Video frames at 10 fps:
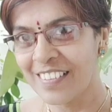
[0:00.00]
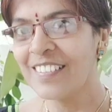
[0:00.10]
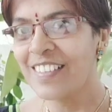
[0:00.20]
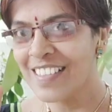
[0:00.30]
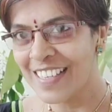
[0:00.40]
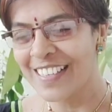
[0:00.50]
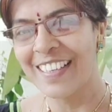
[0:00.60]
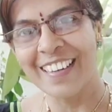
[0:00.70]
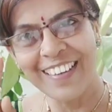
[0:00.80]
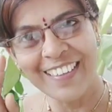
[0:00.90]
தான் அந்த
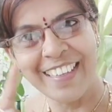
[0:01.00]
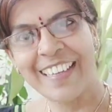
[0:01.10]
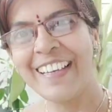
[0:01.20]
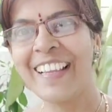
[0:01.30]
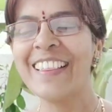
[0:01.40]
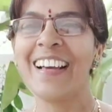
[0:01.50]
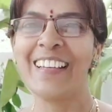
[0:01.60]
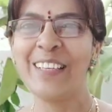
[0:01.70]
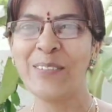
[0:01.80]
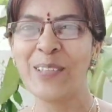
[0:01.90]
செடிங்களுக்கெலாம் டெய்லி
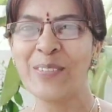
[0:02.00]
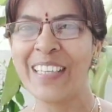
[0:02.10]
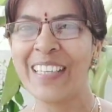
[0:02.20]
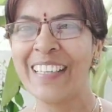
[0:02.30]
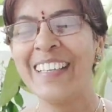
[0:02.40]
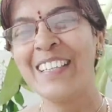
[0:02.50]
தண்ணி ஊற்றுவேன்